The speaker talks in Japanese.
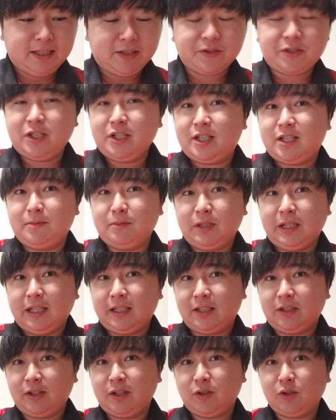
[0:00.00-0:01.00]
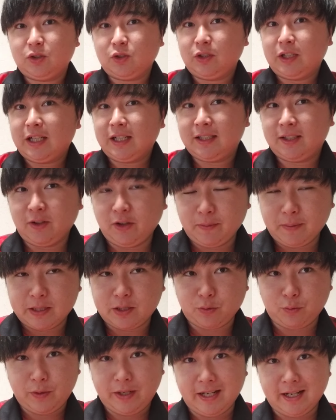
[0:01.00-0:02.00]
楽しいチームになってくれることを願っておりま
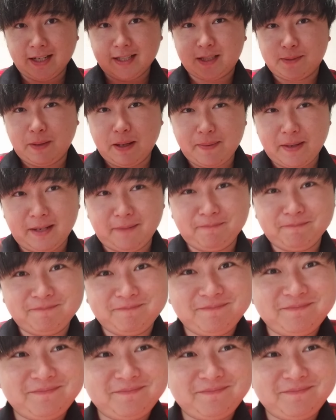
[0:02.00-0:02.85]
す。We are Let's Bye Bye!